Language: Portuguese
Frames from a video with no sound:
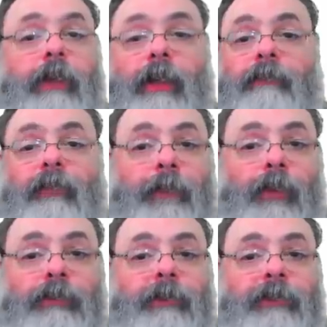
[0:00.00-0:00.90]
Ela vai para
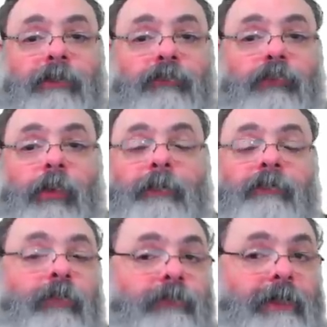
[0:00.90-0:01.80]
outra plataforma e
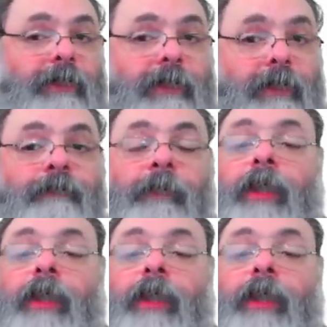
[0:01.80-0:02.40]
vai falar lá.